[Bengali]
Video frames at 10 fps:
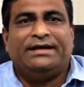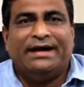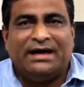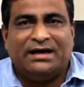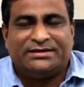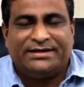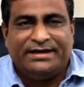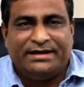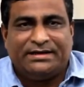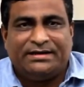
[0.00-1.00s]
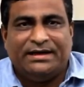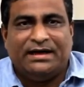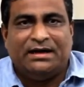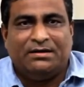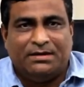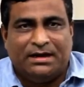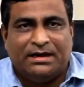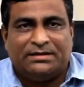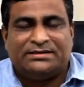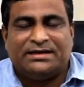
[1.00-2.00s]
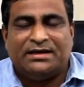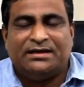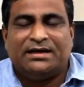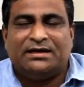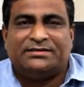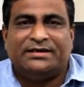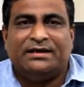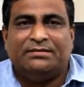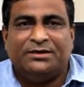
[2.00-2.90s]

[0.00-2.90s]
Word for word: কেয়া আছে কেয়া সারেন্টা আছে